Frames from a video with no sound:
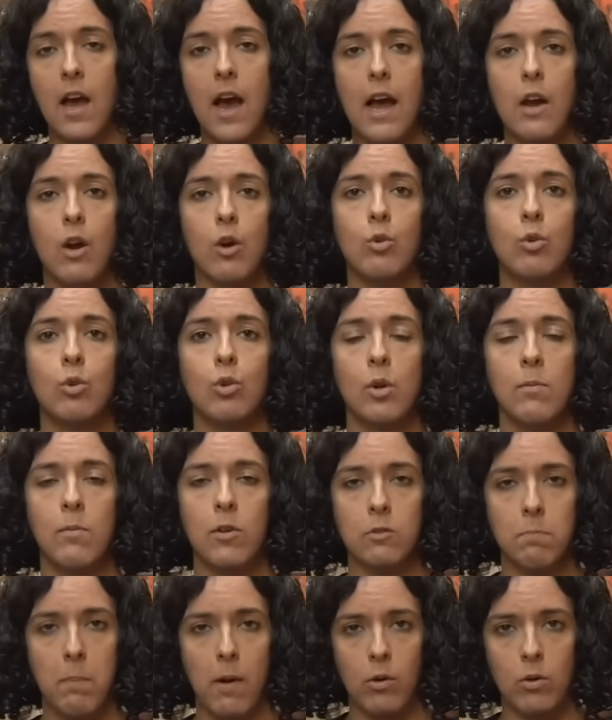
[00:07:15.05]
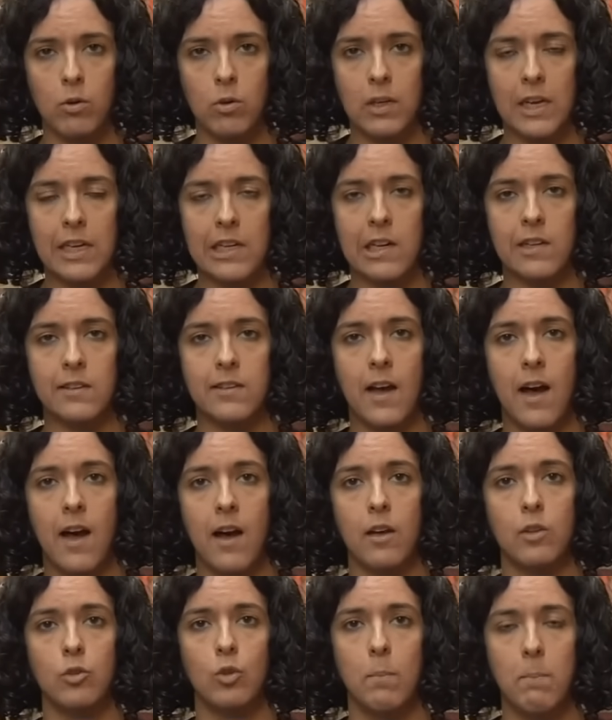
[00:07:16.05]
alors qu'on commence par reconnaître
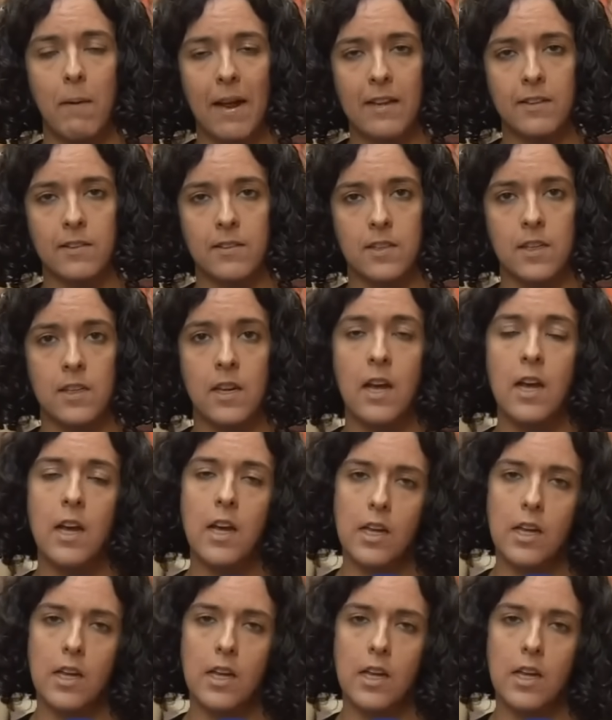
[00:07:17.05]
l'État de Palestine.